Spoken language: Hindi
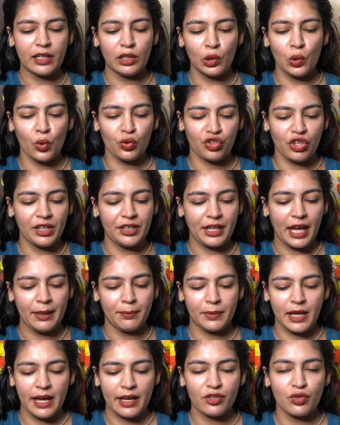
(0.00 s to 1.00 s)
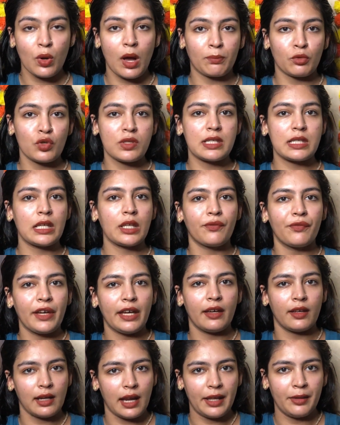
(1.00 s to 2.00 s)
एक लोशन टाइप का है जो आपको सिर्फ
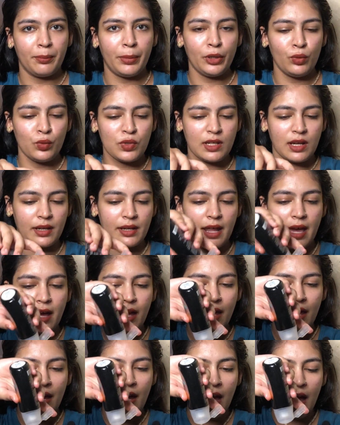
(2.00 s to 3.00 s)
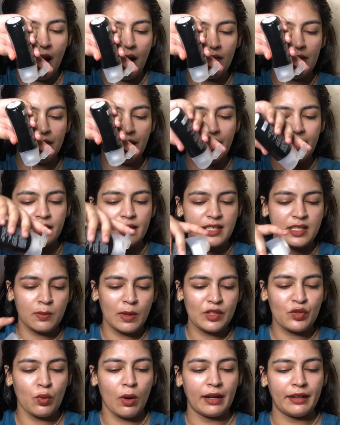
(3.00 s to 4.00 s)
हेयर लाइन पे यूज करना है आई विल टेक दिस
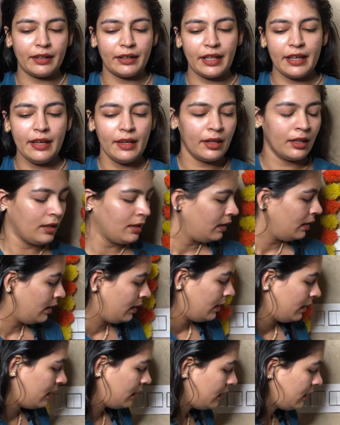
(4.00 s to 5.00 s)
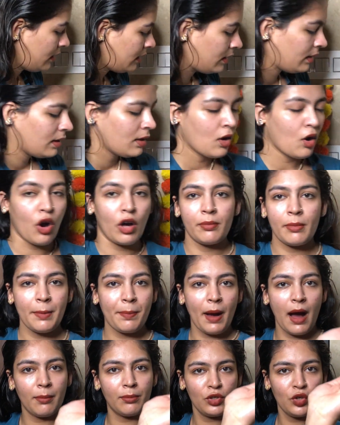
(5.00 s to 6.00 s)
मच क्वांटिटी ऑन माई
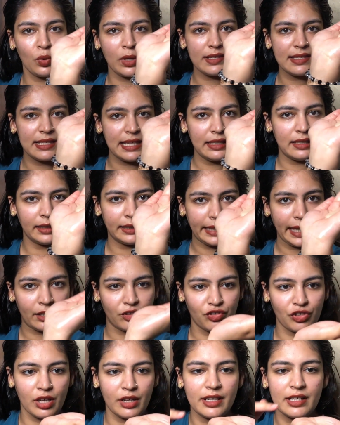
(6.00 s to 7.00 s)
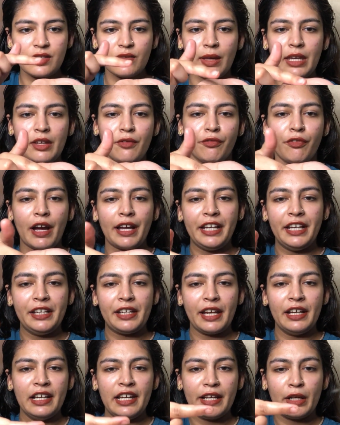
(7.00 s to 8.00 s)
पाम यू कैन सी द टेक्सचर इट्स वेरी वाइट
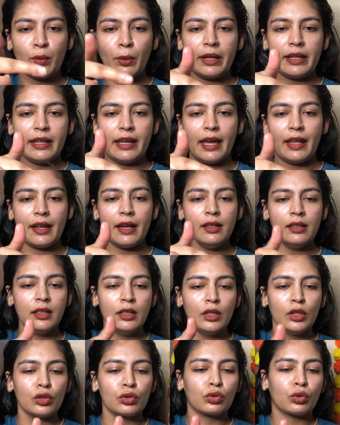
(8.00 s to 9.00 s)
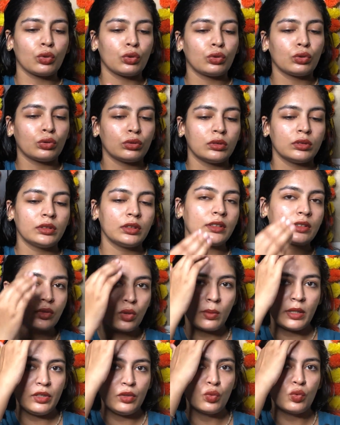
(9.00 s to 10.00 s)
एंड लिक्विड ही है ना तो
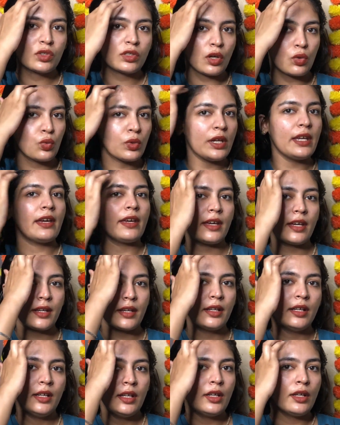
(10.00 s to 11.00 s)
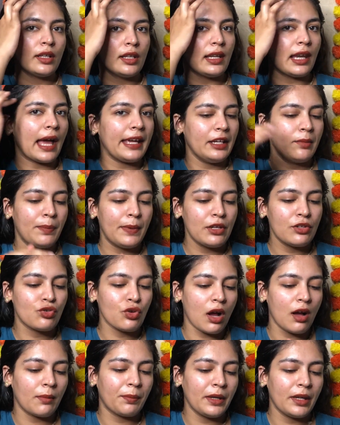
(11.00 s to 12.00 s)
इसको मैं यूज करूंगी हेयर लाइन पे
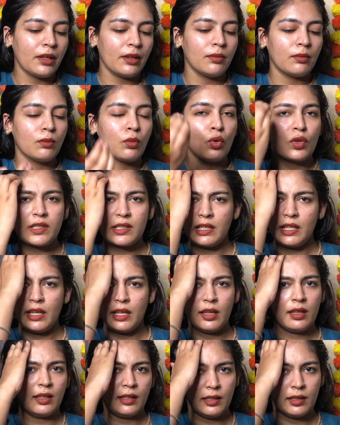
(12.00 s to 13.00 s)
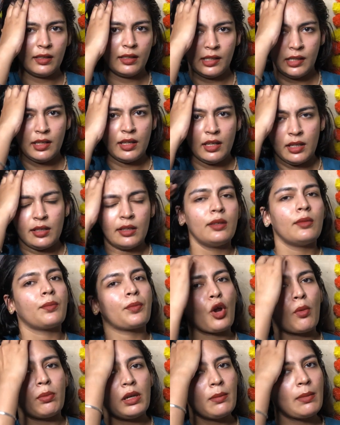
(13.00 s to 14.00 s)
जो पे मोस्टली
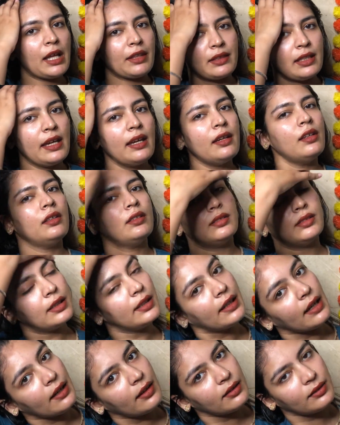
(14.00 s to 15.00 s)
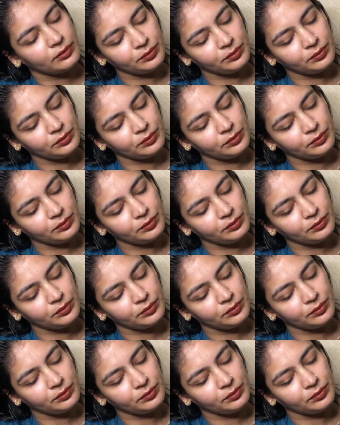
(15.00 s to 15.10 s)
प्रॉब्लम आती है ठीक है